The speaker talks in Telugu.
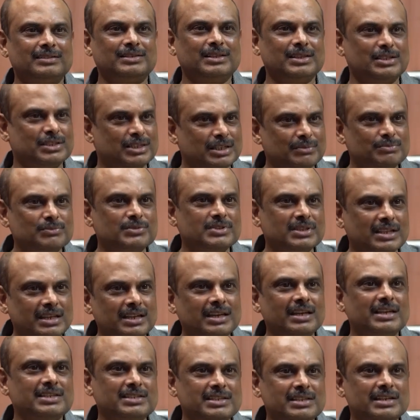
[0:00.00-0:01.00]
సిస్టమ్స్కి
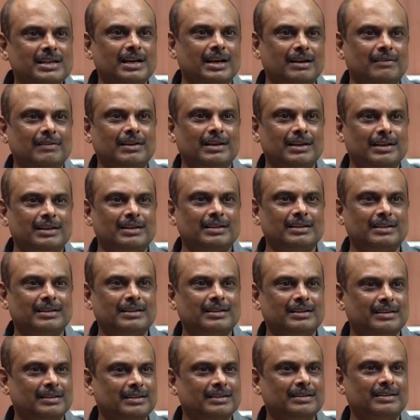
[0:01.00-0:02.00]
ఏసీ కావాలి
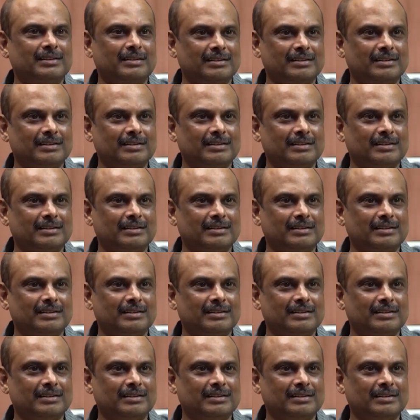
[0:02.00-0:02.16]
అవును